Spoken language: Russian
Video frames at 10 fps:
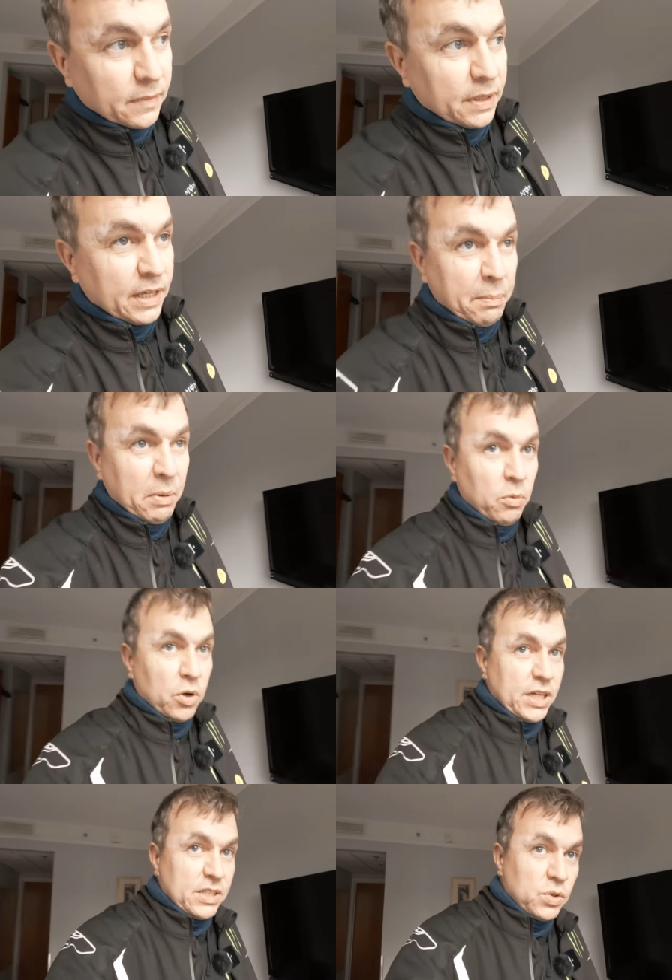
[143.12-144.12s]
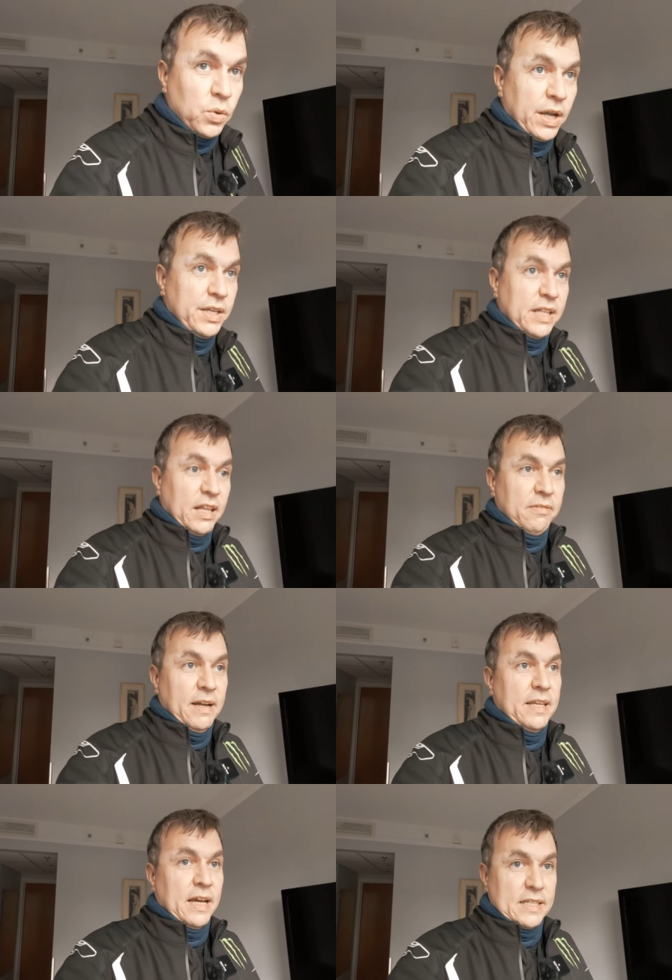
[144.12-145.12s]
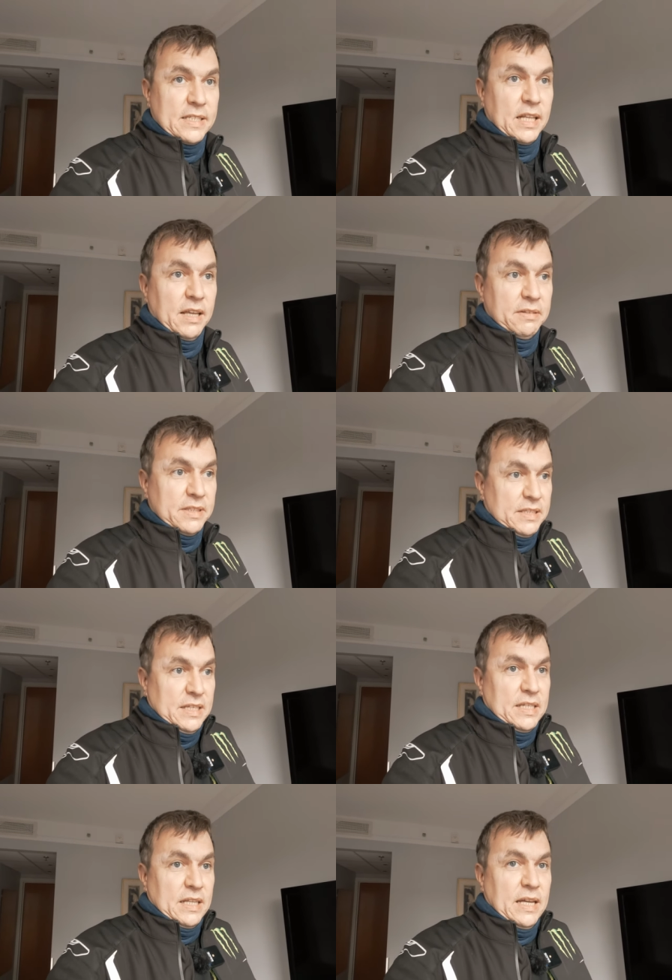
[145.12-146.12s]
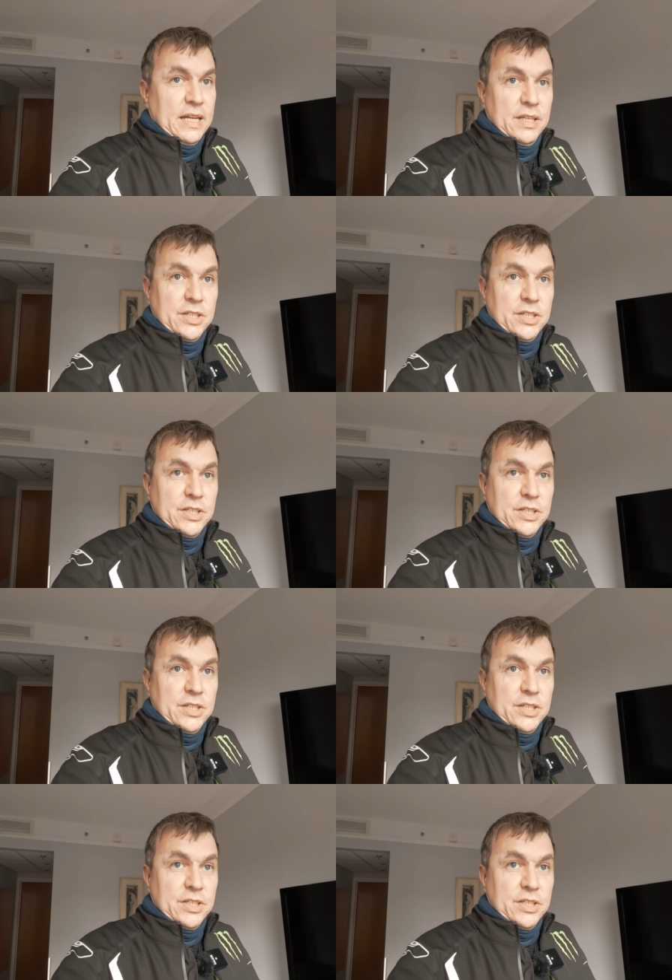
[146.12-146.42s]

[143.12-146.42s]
Я бы мог сейчас, сука, не на два дня остановиться здесь, а на день.